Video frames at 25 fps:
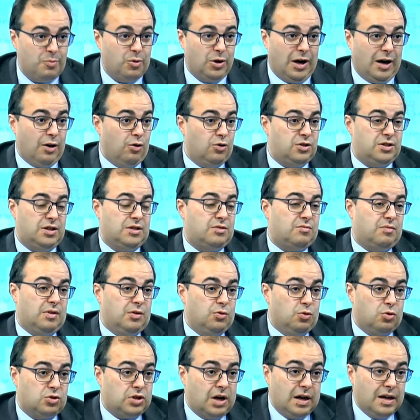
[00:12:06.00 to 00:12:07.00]
por las noches
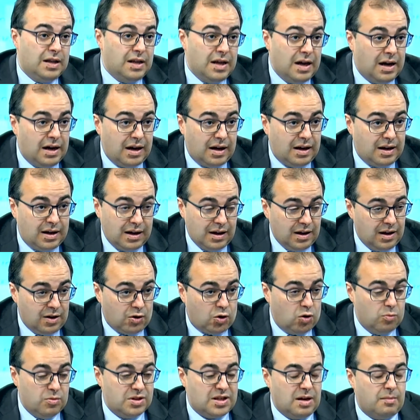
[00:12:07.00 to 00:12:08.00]
cuando salía
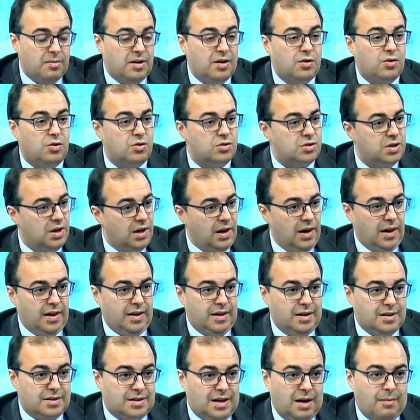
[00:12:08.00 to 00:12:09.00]
con mis amigos
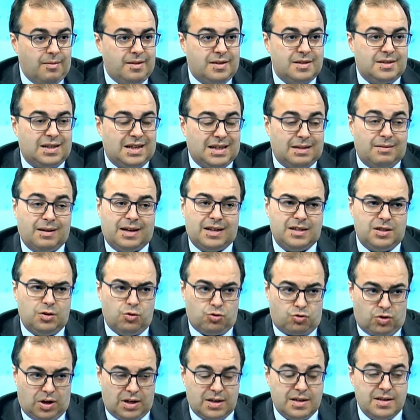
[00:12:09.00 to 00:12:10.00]
y es que a veces tardaba casi
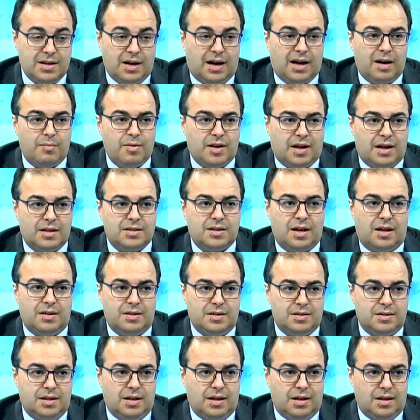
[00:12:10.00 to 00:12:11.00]
dos horas en llegar a mi casa.
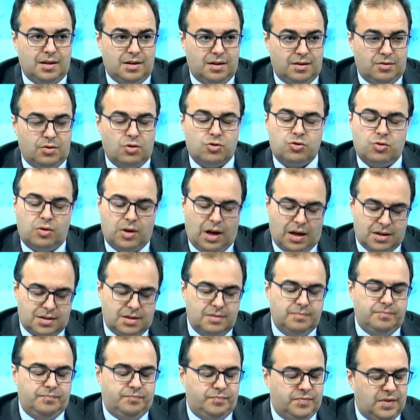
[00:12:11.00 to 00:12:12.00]
Desde, dos horas, dos
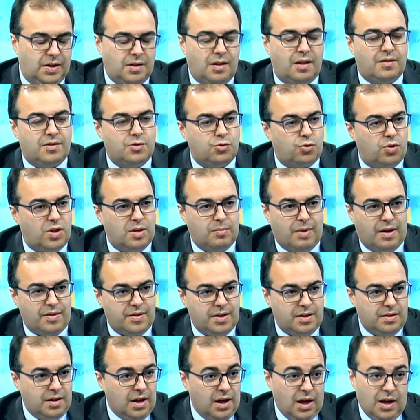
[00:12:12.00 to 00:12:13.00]
horas desde el centro de
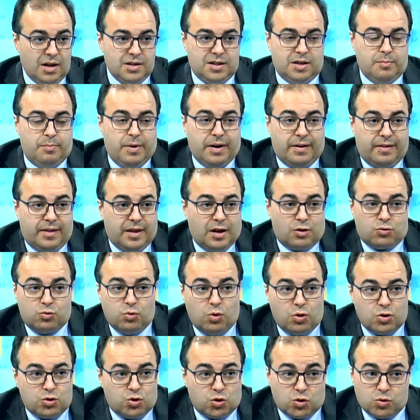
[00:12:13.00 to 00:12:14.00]
Madrid. Si perdías
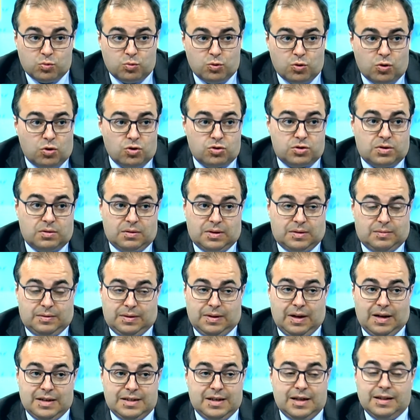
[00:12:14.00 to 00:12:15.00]
uno de estos búhos,
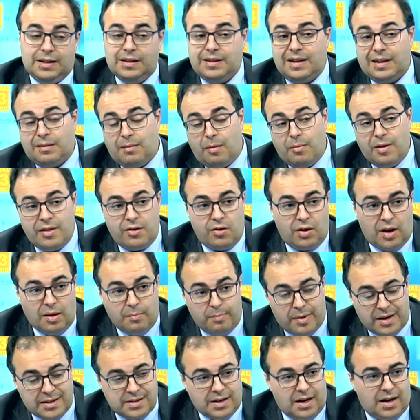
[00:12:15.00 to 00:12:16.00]
el siguiente tardaba media hora
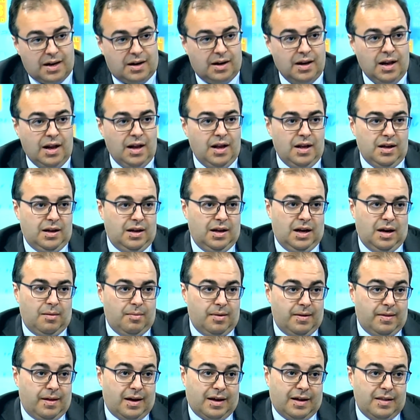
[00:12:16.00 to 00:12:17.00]
en pasar y la
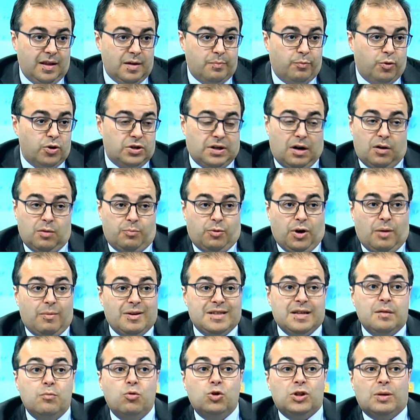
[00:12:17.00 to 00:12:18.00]
verdad que después, claro, porque
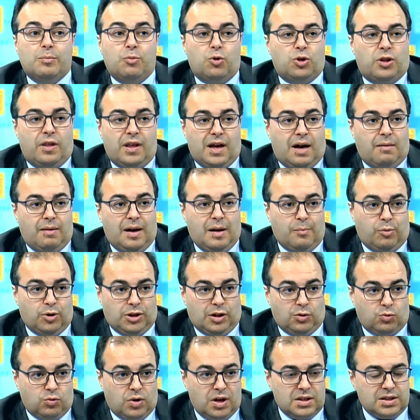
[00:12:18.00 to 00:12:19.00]
además el búho tampoco te dejaba la
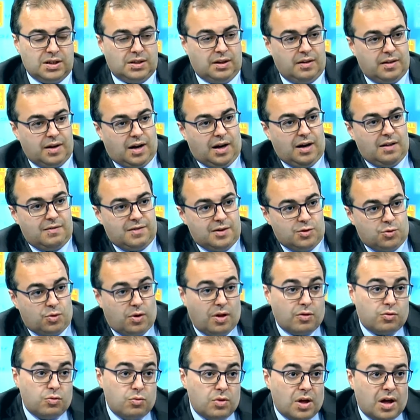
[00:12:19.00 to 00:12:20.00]
puerta de tu casa, te deja en el centro
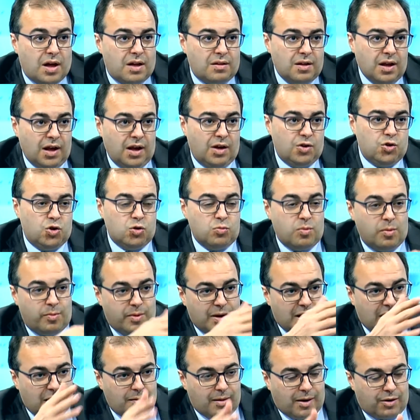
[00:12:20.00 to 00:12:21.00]
de la ciudad, yo
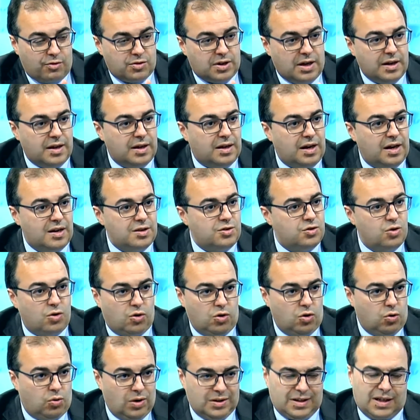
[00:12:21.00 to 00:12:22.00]
vivía en el barrio de San Nicasio,
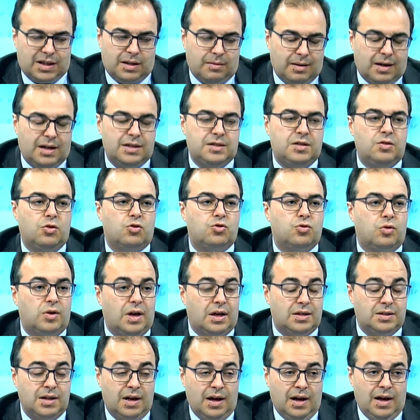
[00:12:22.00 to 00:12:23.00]
con lo cual tardaba casi dos
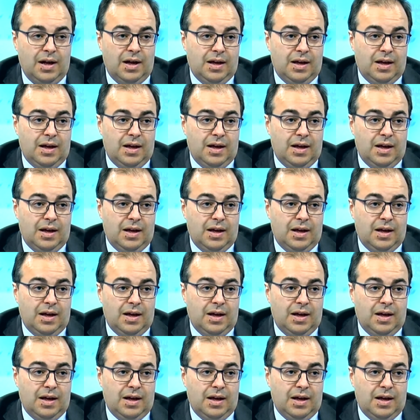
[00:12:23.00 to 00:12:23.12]
horas.